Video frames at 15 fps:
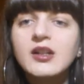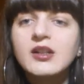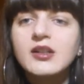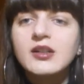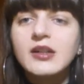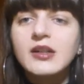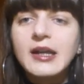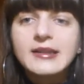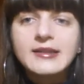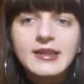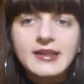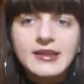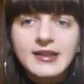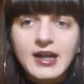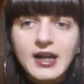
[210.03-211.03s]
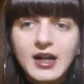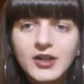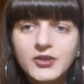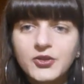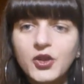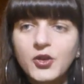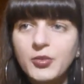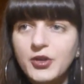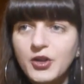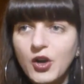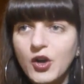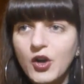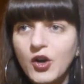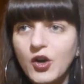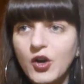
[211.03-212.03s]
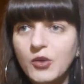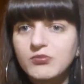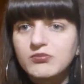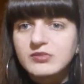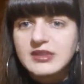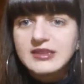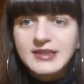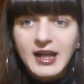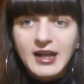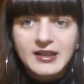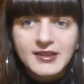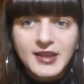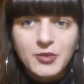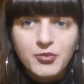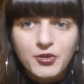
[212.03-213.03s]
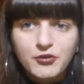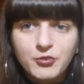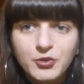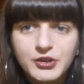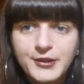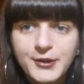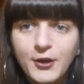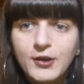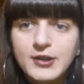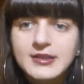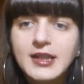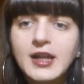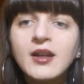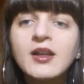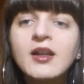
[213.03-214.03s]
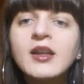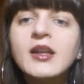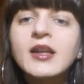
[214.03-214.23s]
eh, è delicato però mh, mm, si sente il profumo di rosa